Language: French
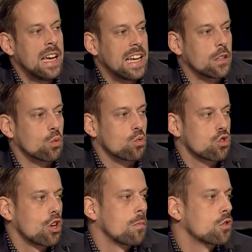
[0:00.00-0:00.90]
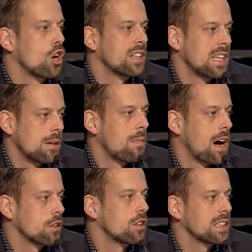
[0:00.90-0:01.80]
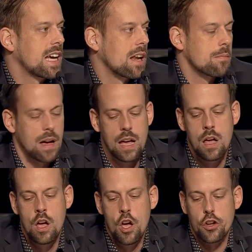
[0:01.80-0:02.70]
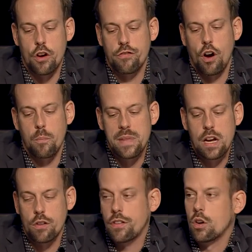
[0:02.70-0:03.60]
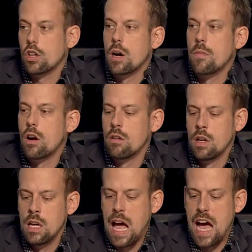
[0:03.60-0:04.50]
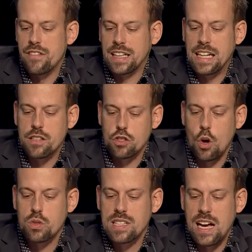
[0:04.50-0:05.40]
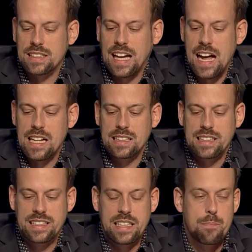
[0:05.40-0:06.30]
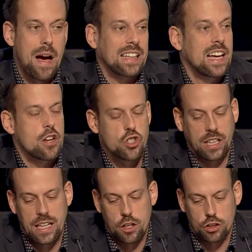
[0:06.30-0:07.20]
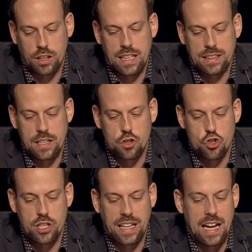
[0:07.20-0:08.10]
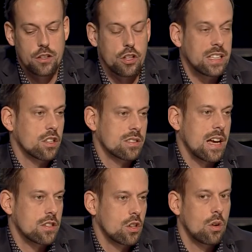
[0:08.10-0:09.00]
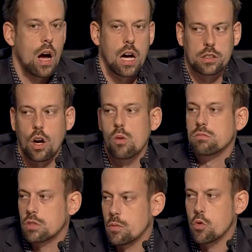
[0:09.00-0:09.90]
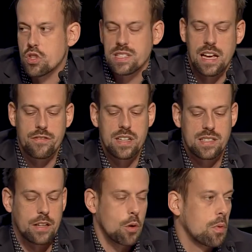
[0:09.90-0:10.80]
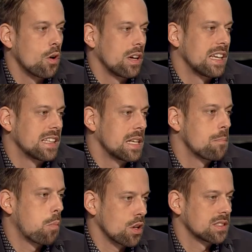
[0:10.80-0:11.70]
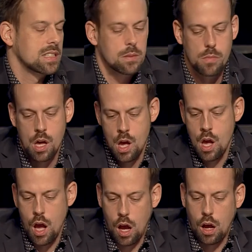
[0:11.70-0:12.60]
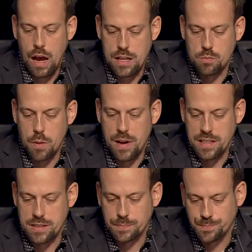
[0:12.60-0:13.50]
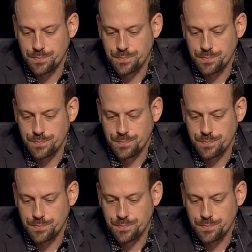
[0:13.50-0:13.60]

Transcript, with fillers: et nous nous sommes donné le mandat également de former un front commun avec les autres centrales qui partageraient notre orientation générale de négociation, entre autres. Comme vous le savez, ça n'a pas été possible euh, à ce moment-ci.